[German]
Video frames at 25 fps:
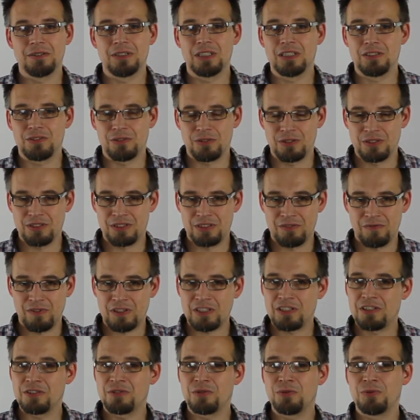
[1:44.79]
dann sollten sie
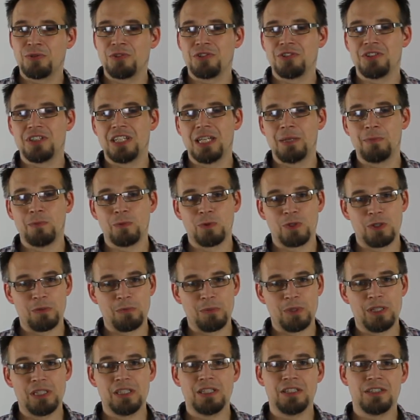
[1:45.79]
Wasser zu sich nehmen oder
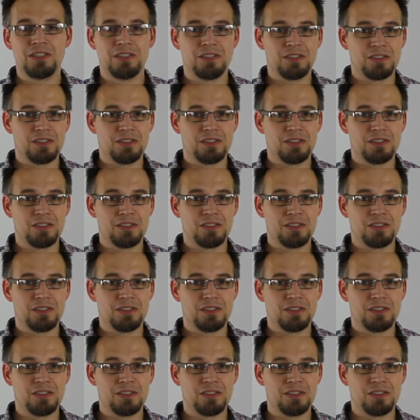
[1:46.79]
Milch,